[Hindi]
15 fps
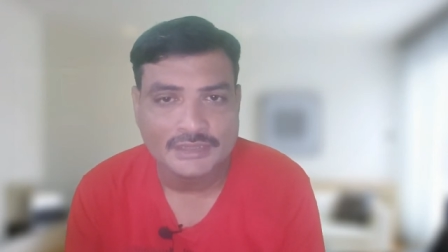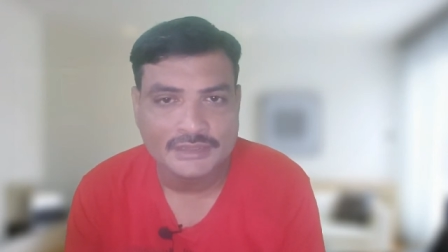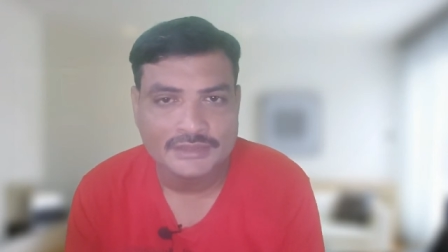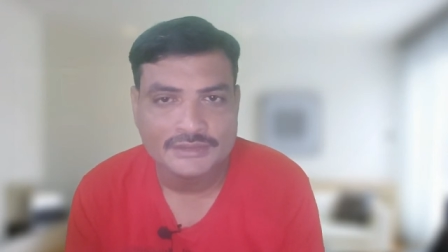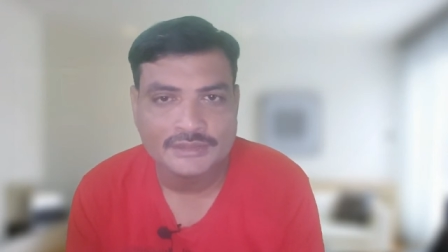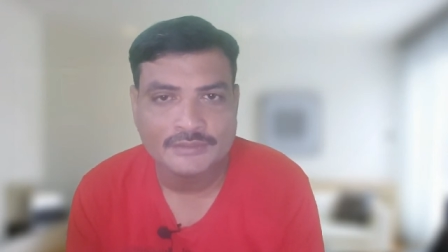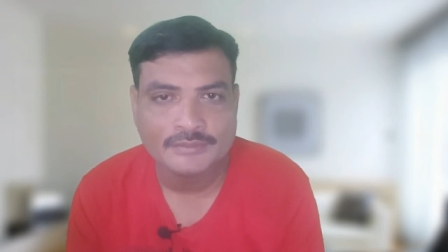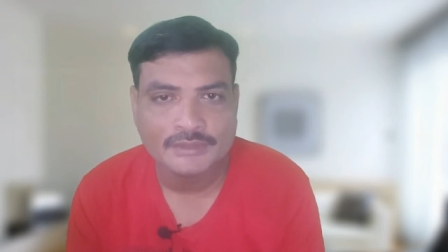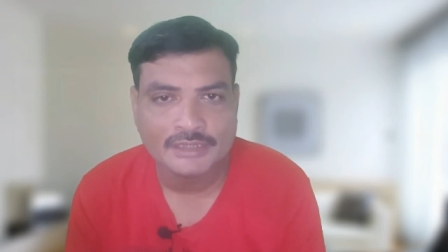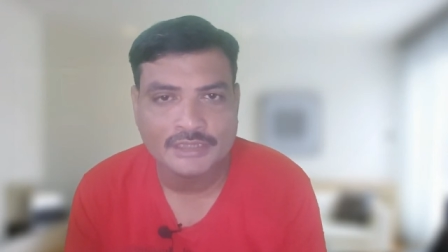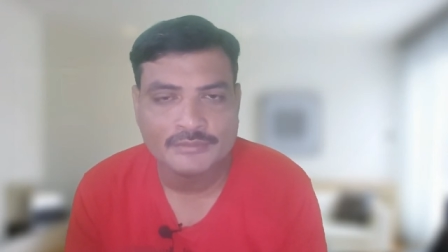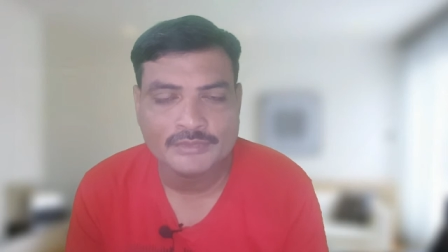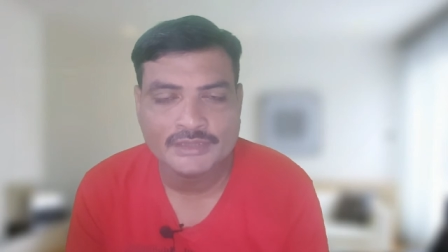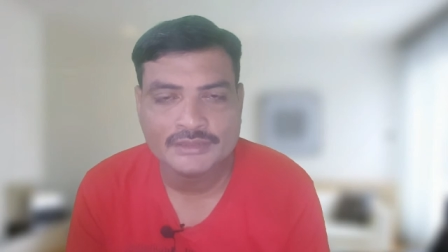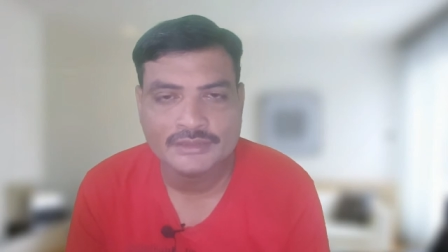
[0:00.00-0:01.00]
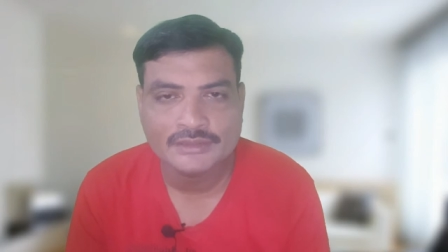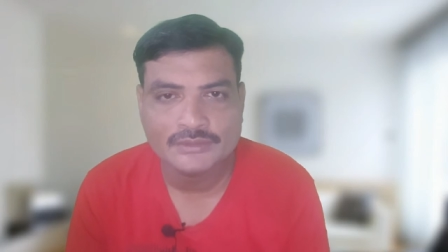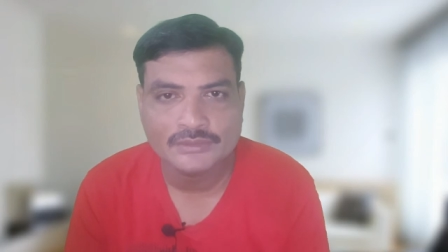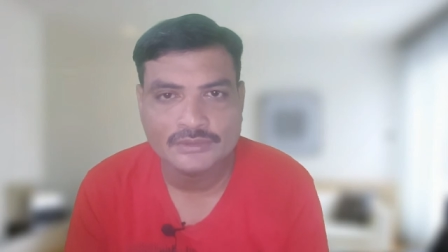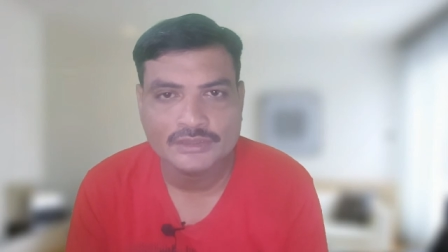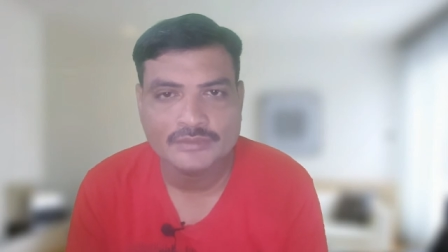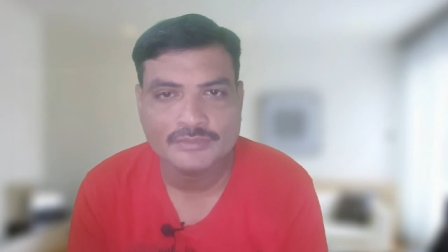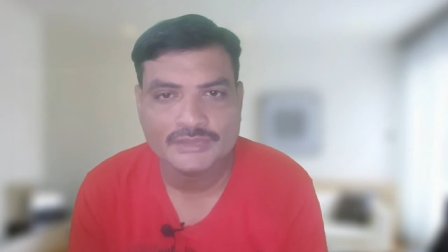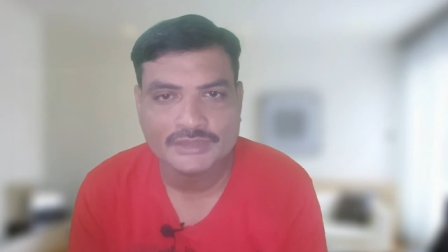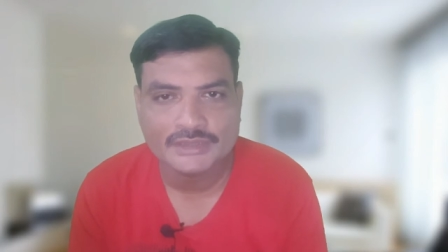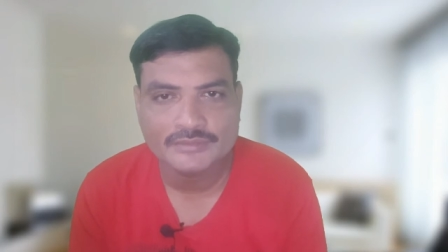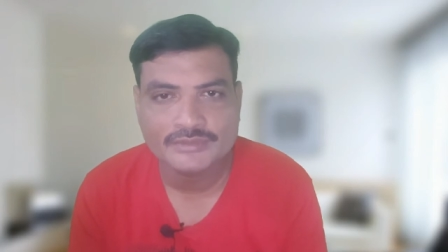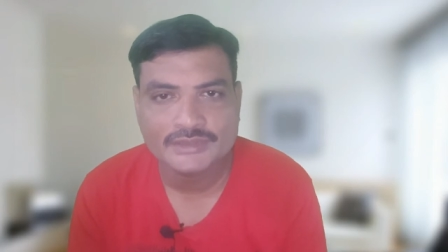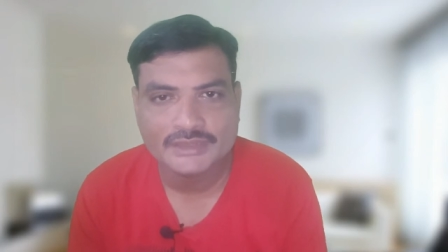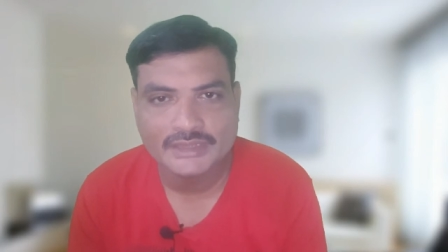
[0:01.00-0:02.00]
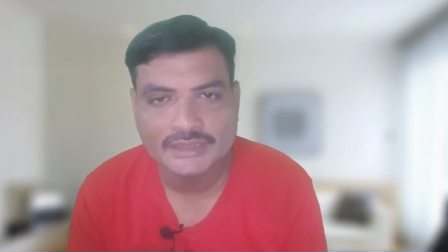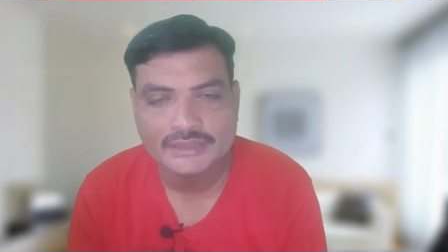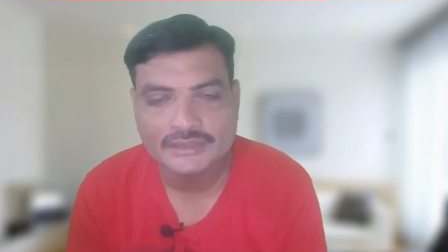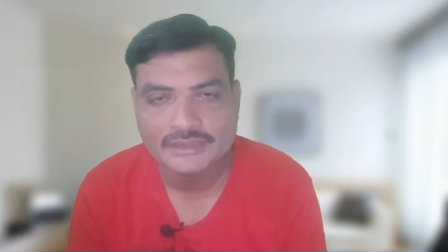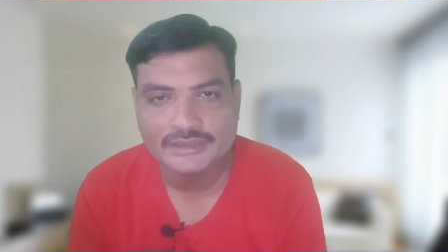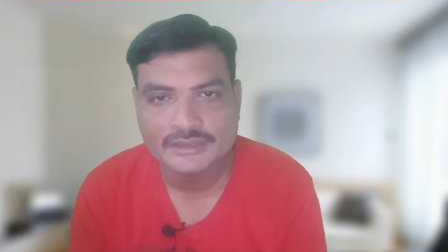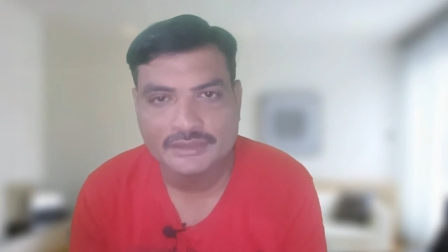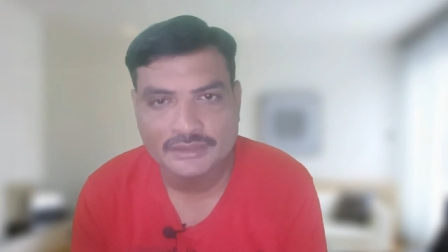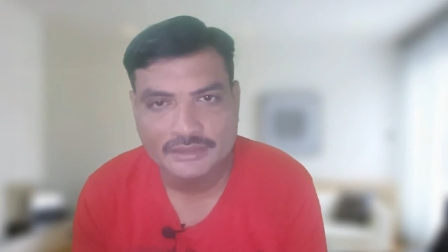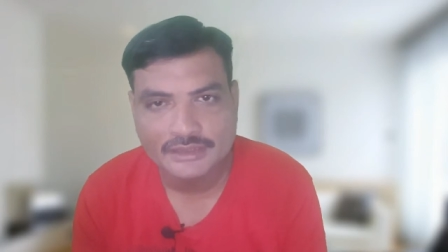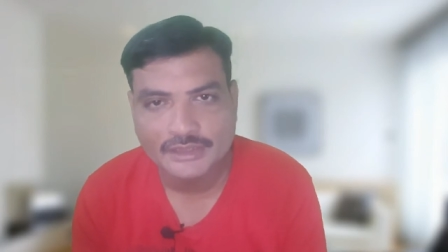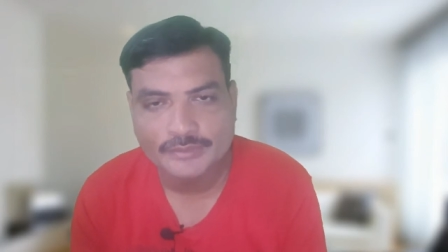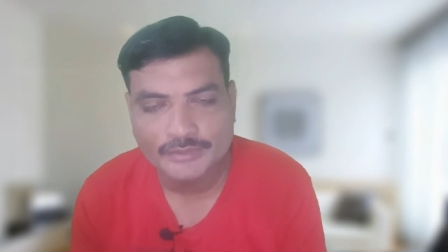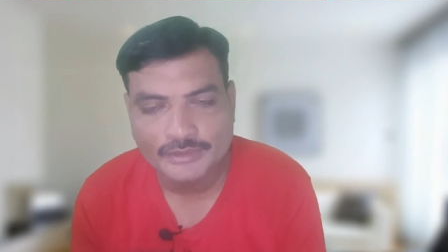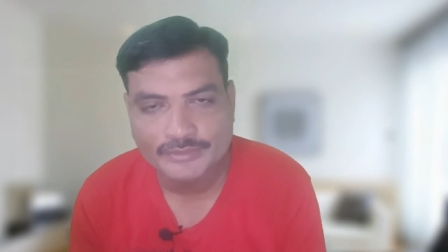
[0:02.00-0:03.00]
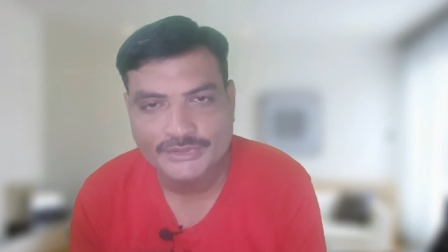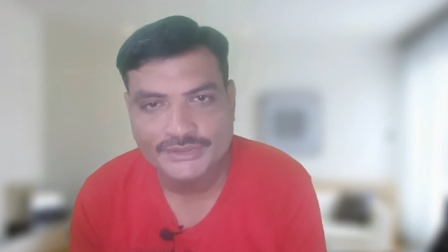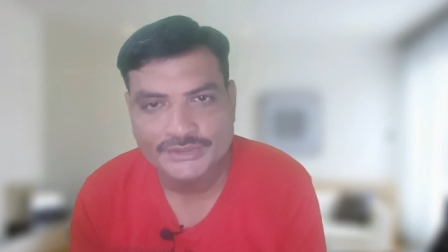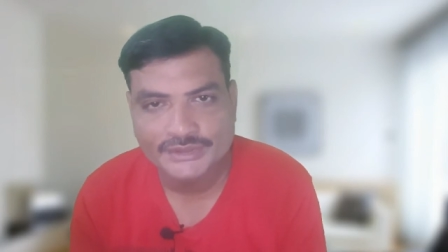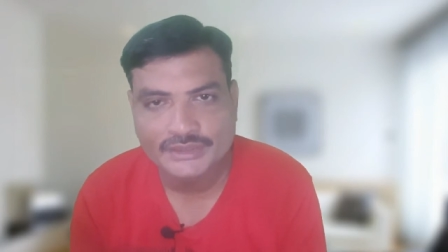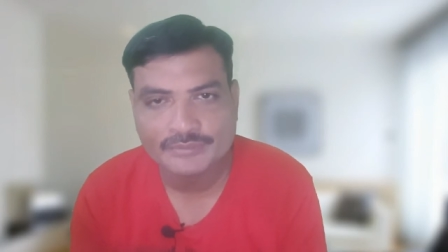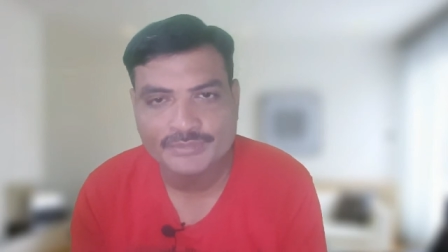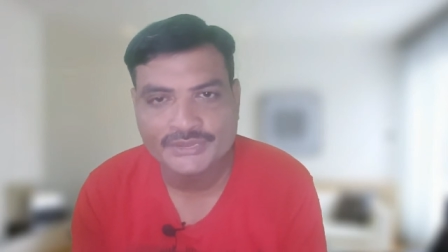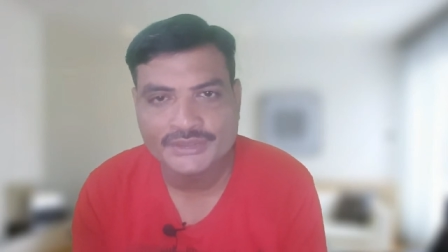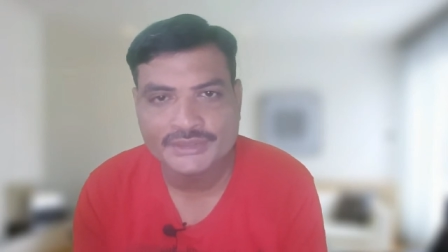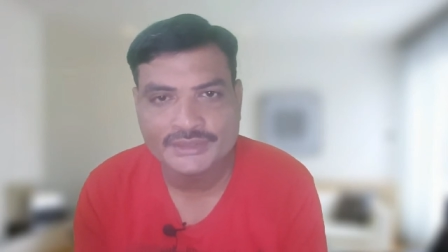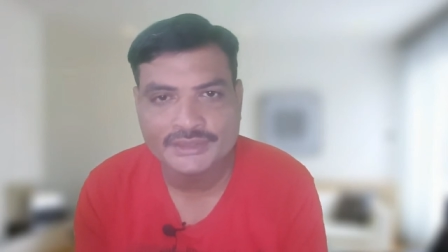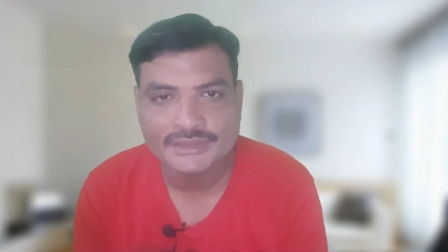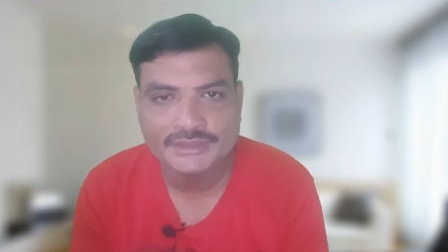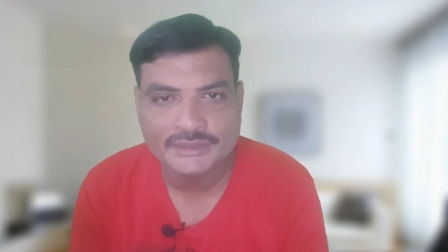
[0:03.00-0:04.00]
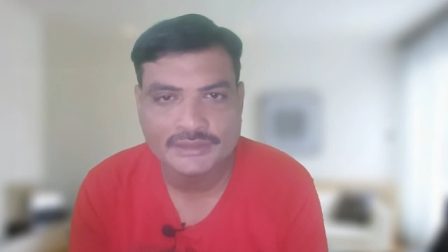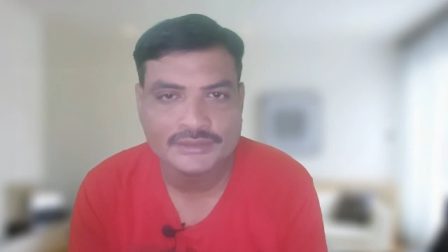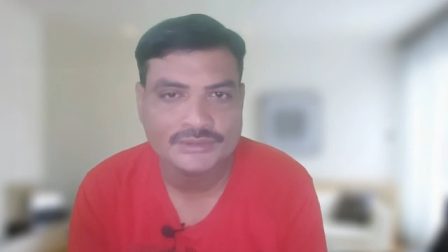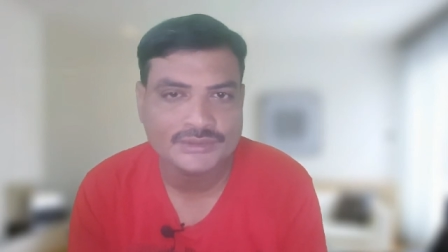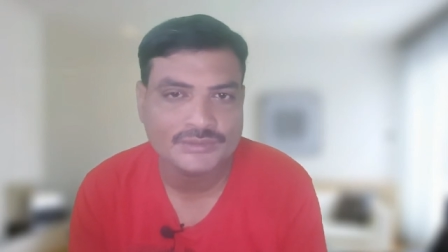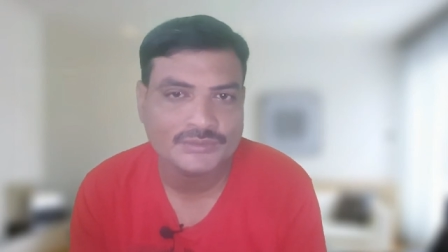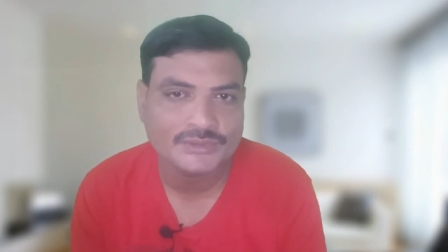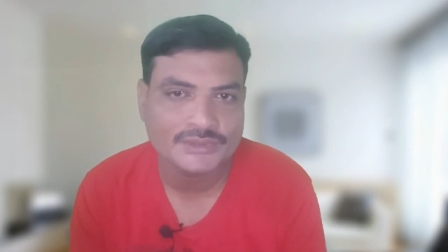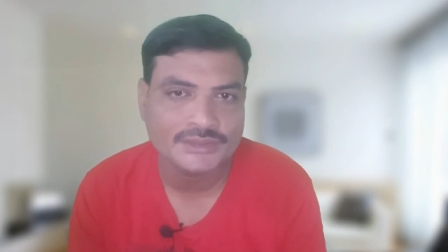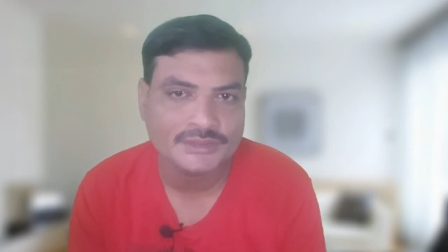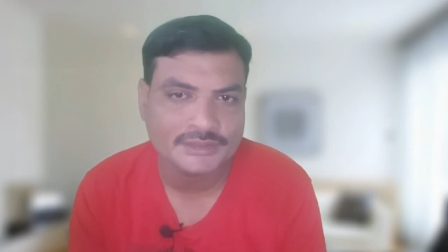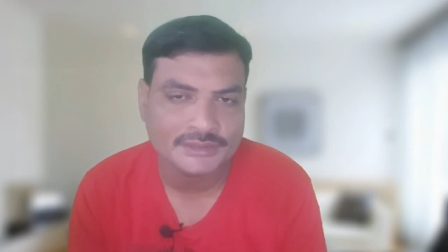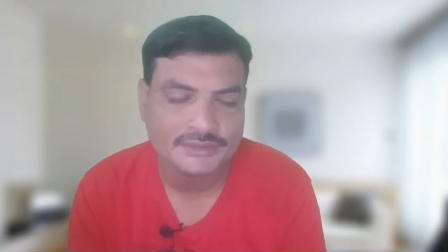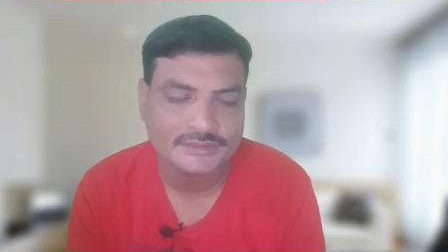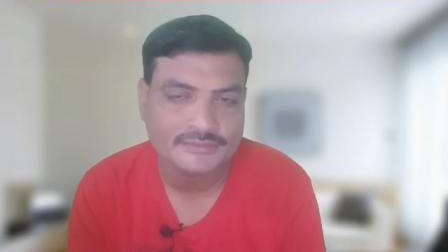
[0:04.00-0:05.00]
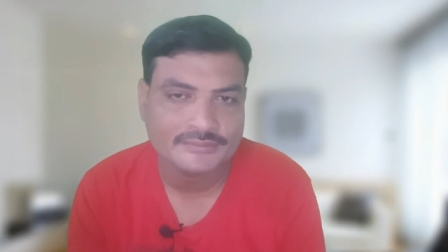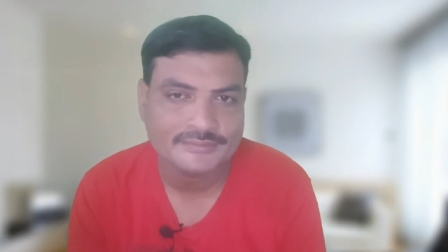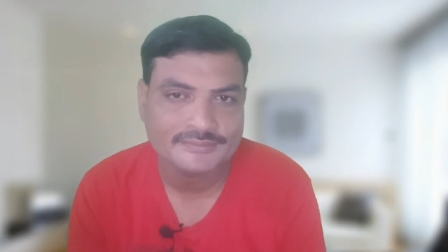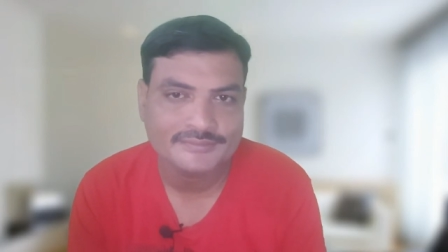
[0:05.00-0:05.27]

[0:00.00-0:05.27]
इन सब अलामत का होना मतलब ये जाहिर करता है कि आपके बच्चे के पेट के अंदर जो है वो कीड़े हैं